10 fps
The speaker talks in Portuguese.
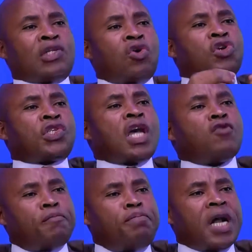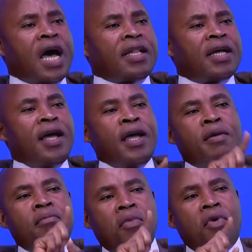ou são operadas,
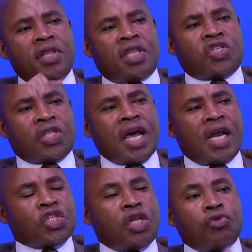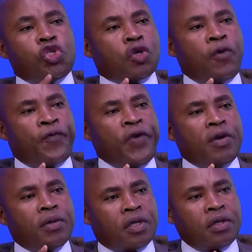muitas delas não
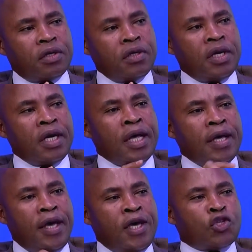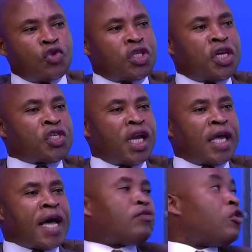desconfiam que isso esteja
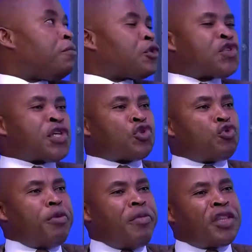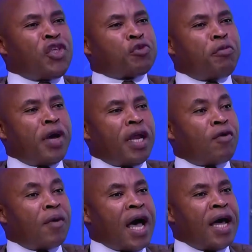ligado ao processo do mimetismo
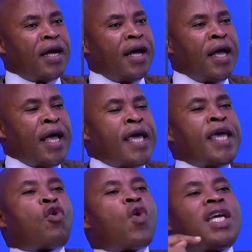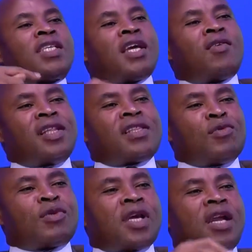molecular. E quais são então
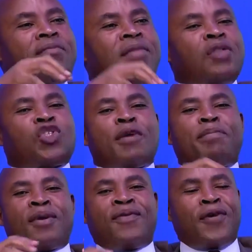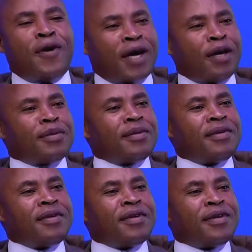os alimentos que provocam
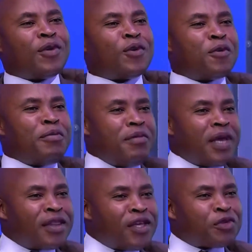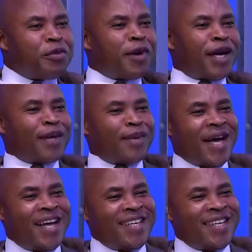o, mimetismo, mimetismo molecular?